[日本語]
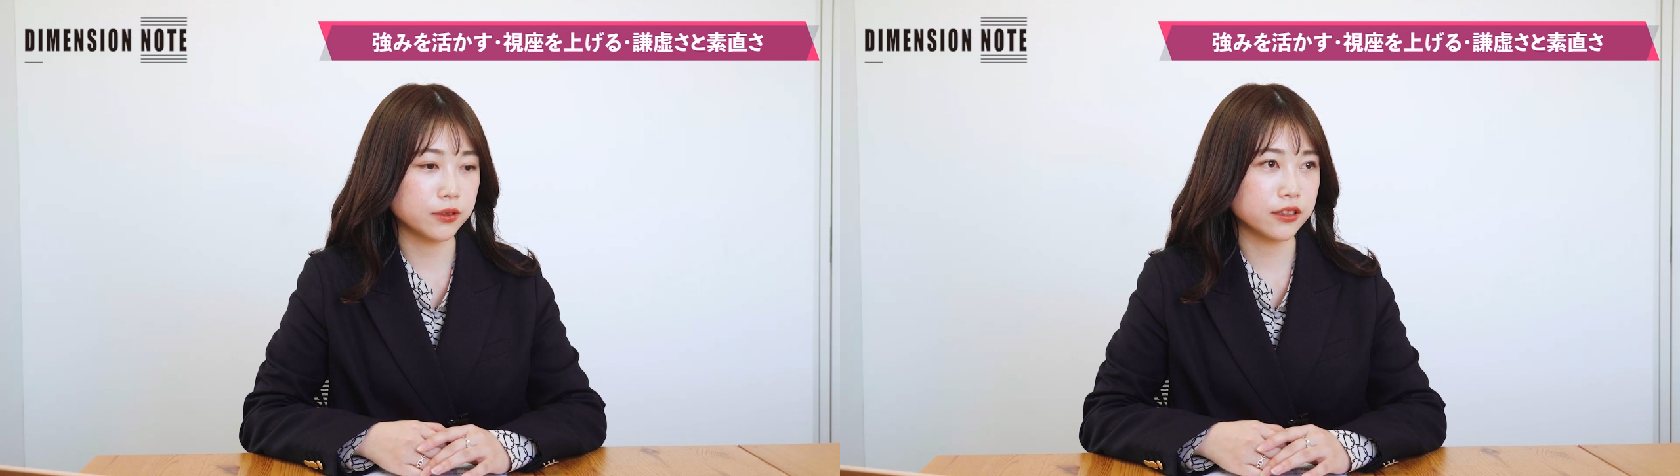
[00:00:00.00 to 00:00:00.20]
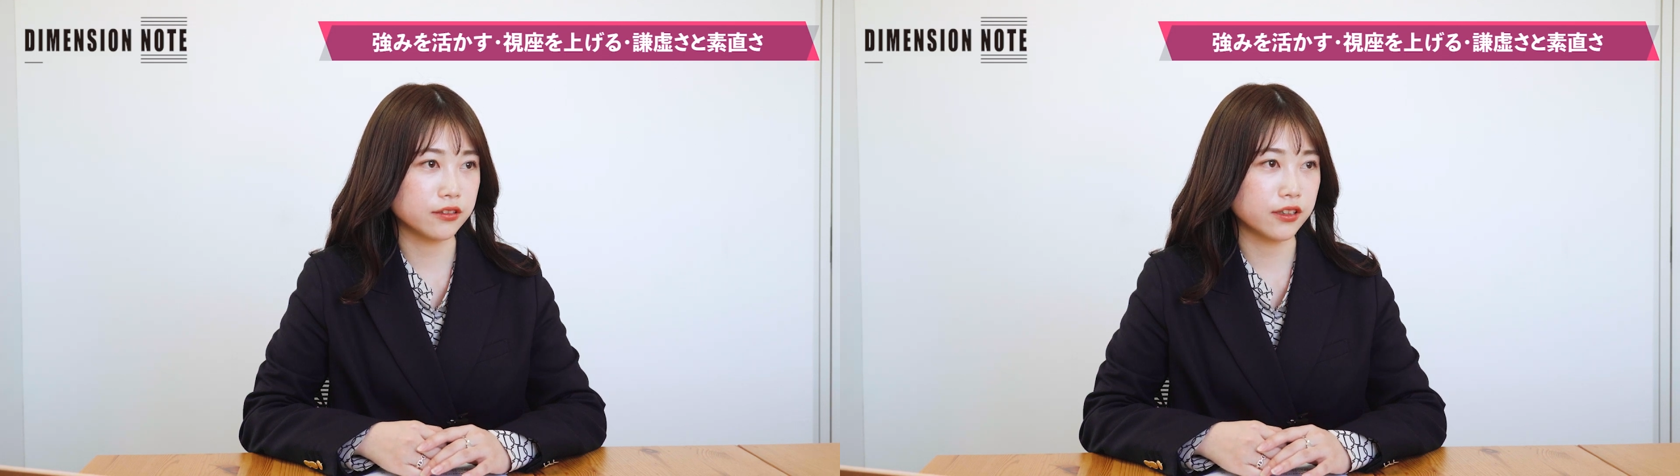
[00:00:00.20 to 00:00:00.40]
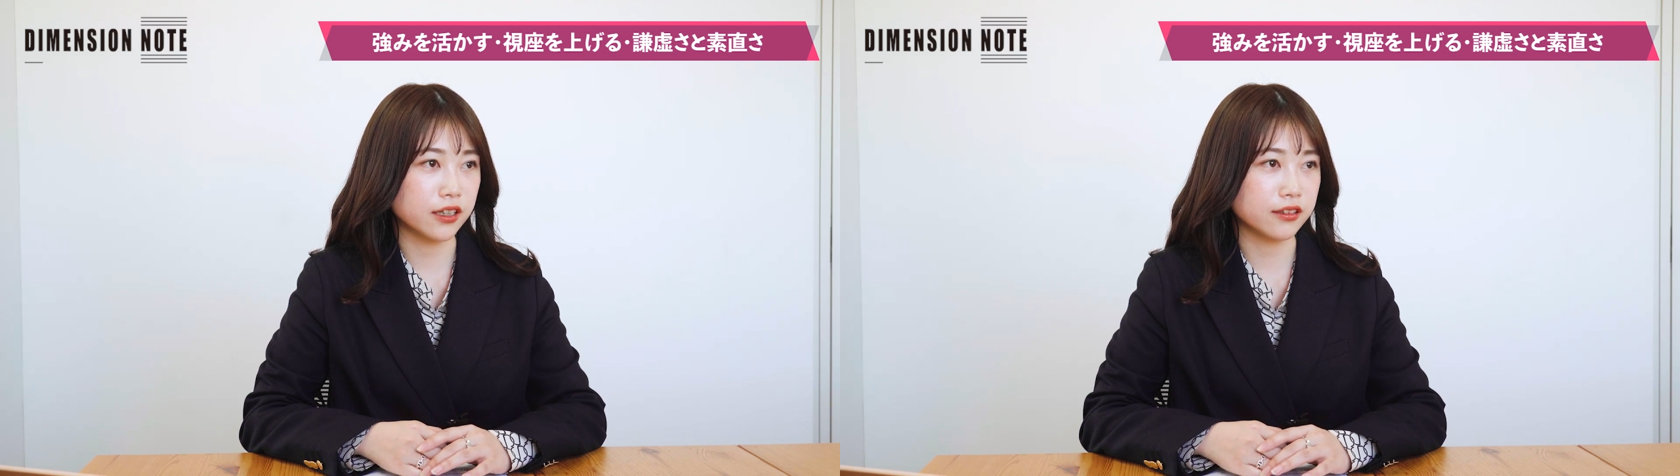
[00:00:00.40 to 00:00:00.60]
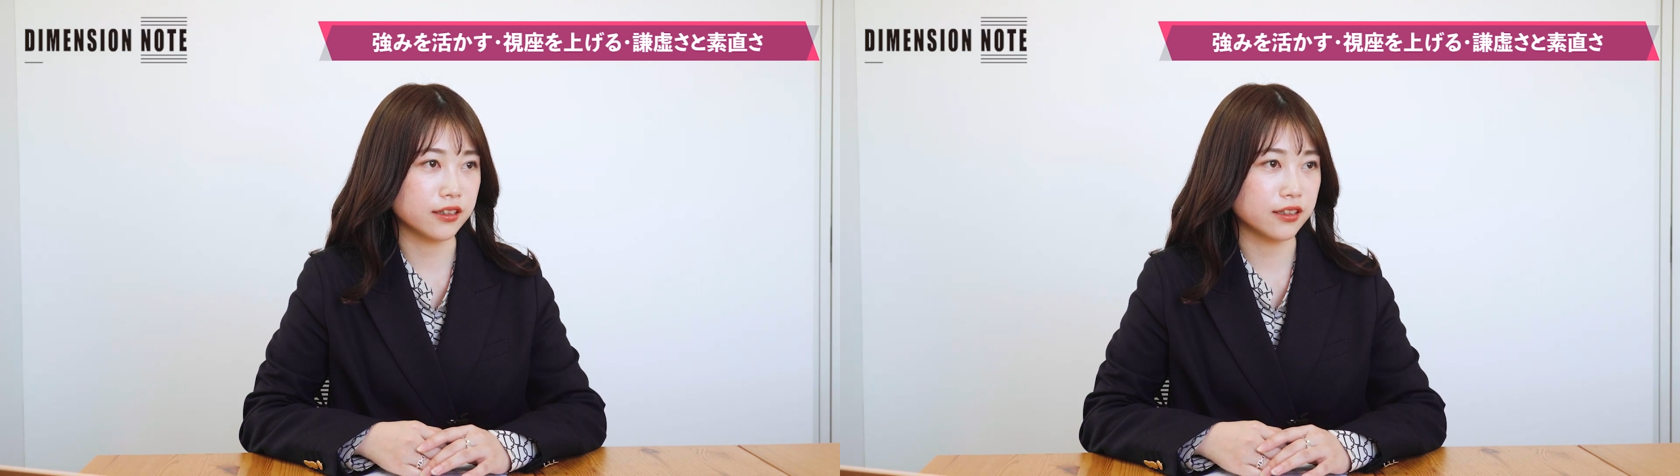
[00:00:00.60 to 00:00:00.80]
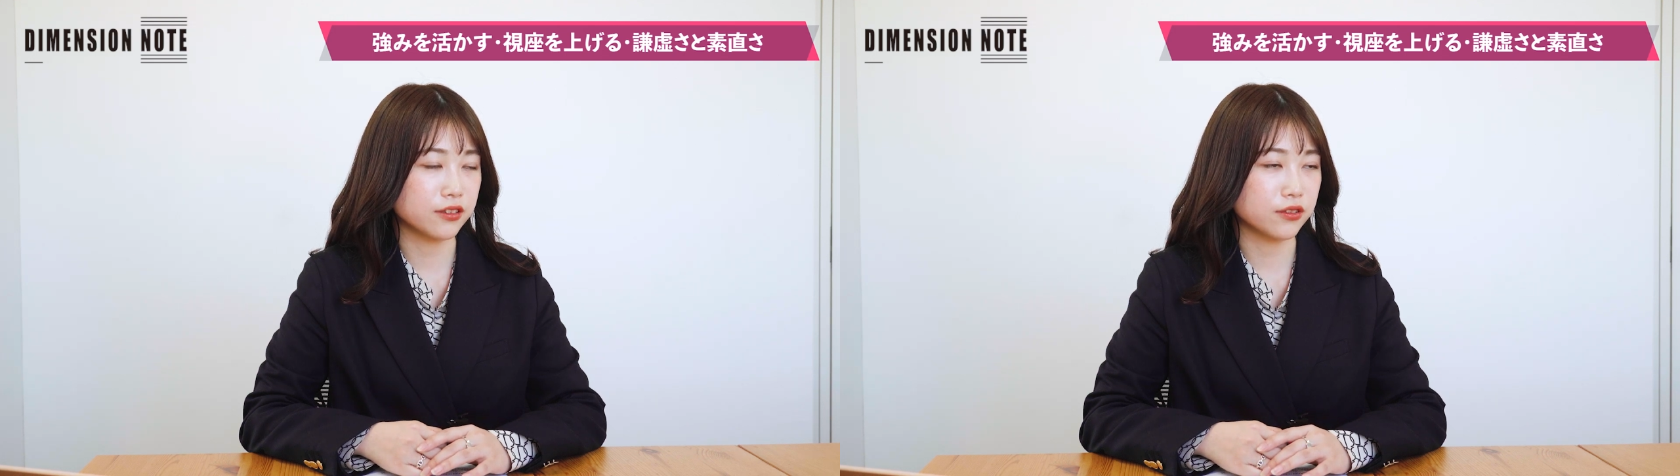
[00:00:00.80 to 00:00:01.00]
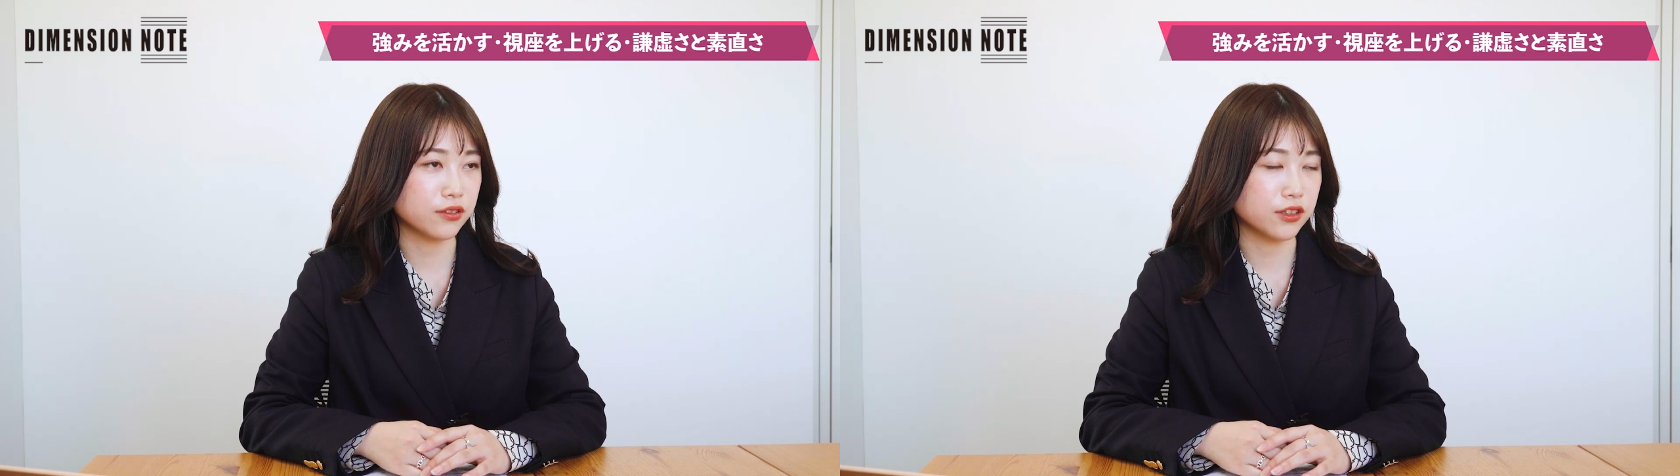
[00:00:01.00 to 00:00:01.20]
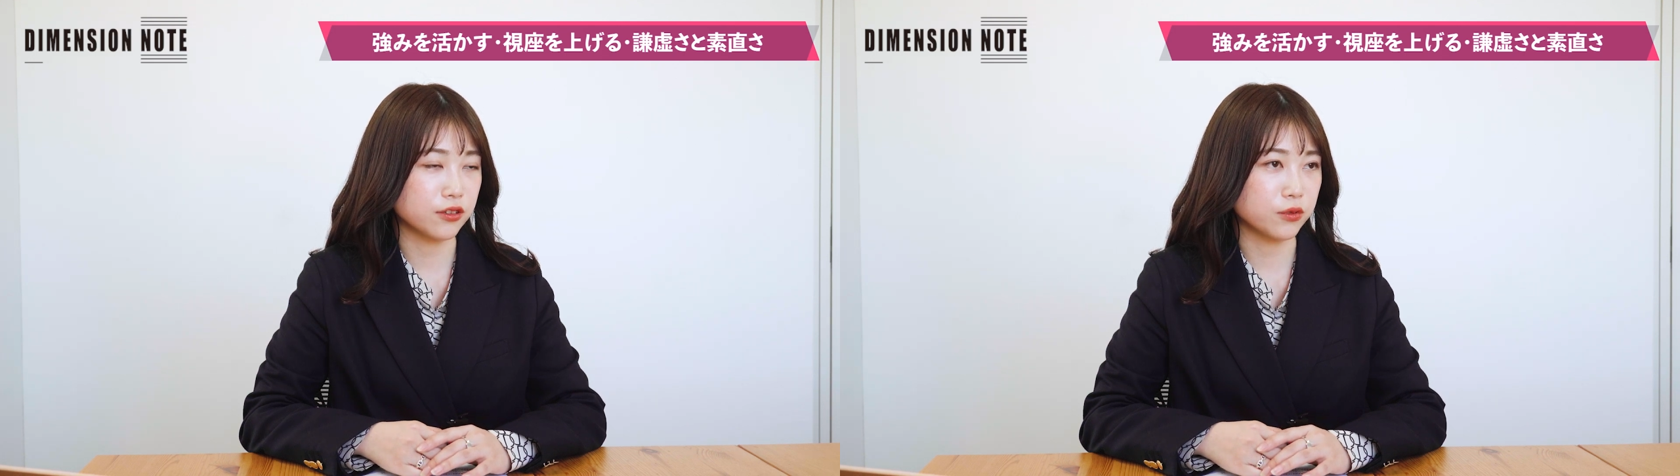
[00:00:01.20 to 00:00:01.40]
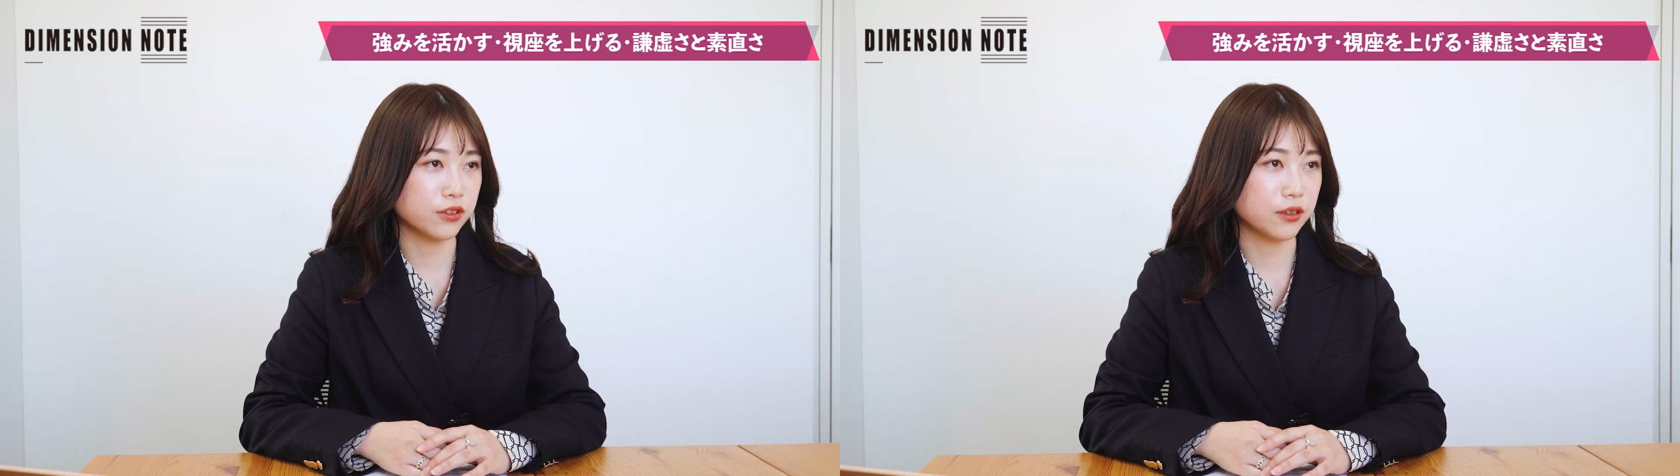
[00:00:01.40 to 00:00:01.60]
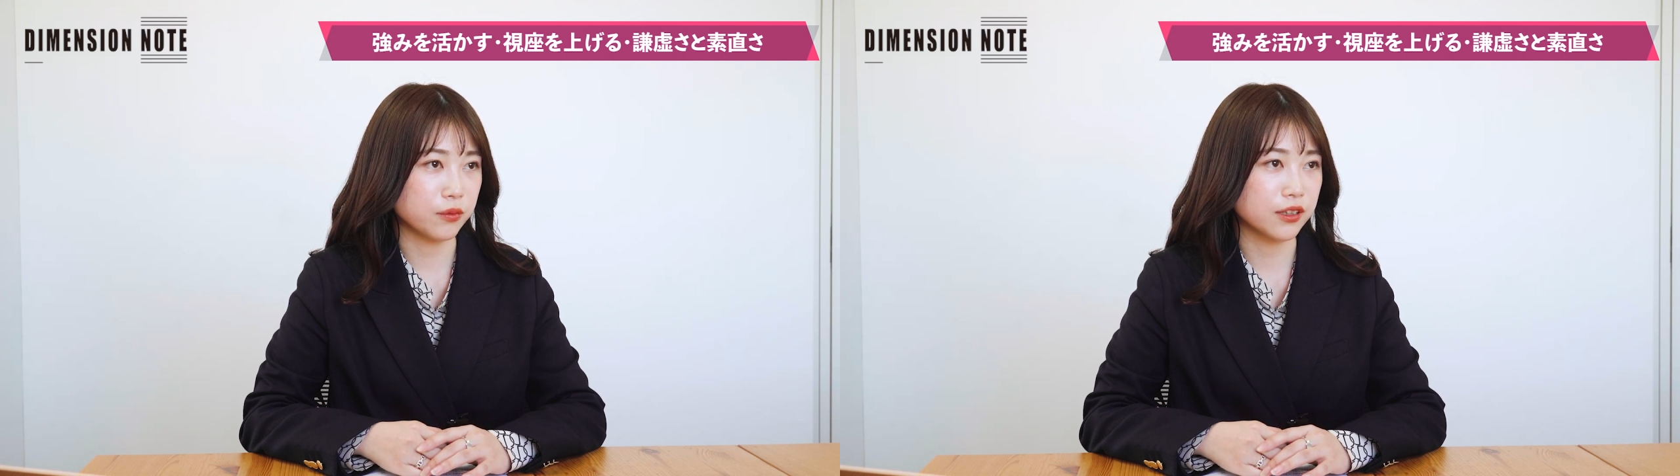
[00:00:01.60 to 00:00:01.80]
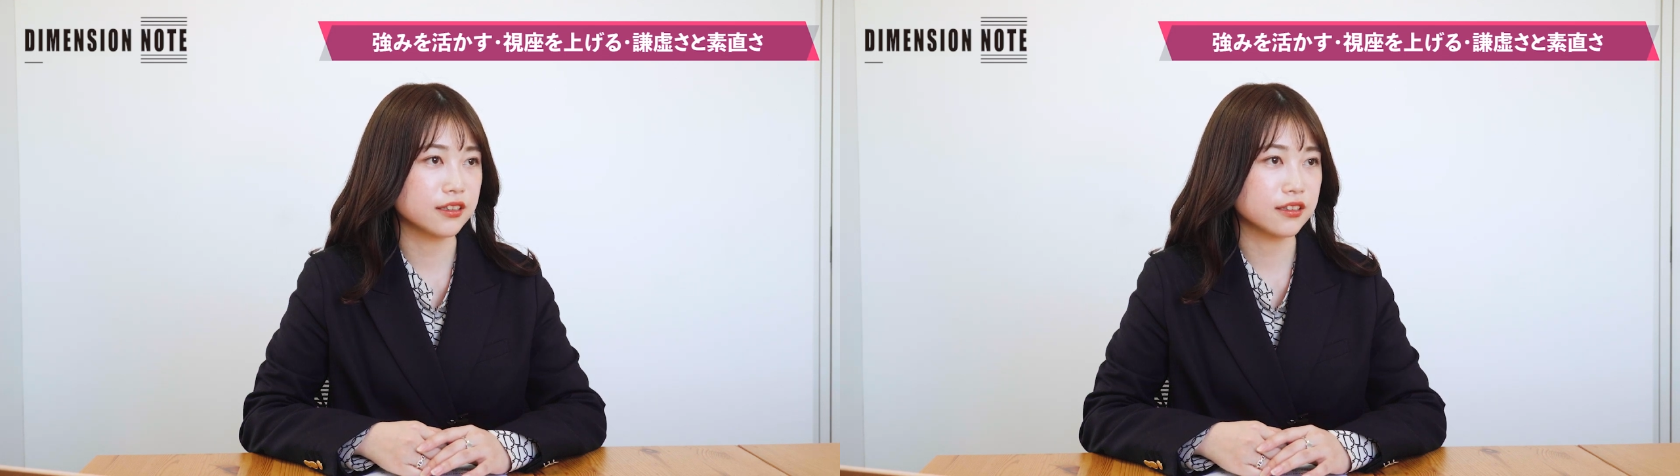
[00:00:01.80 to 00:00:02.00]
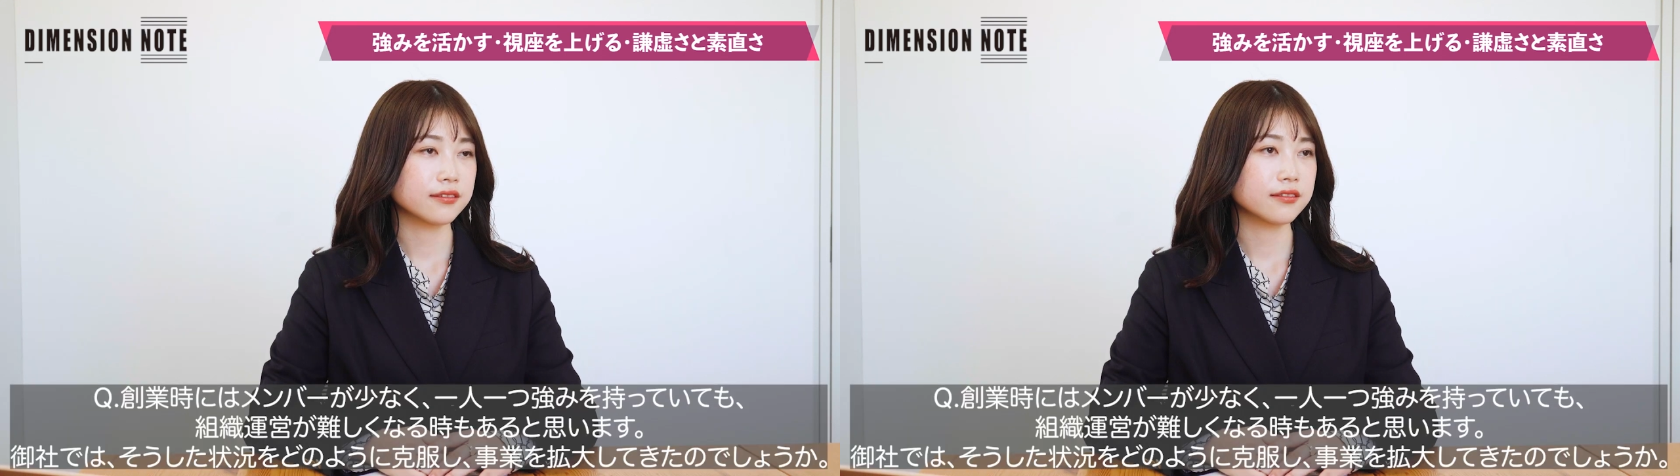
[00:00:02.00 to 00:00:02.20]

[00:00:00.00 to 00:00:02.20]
必要があるかなというふうに思ってます。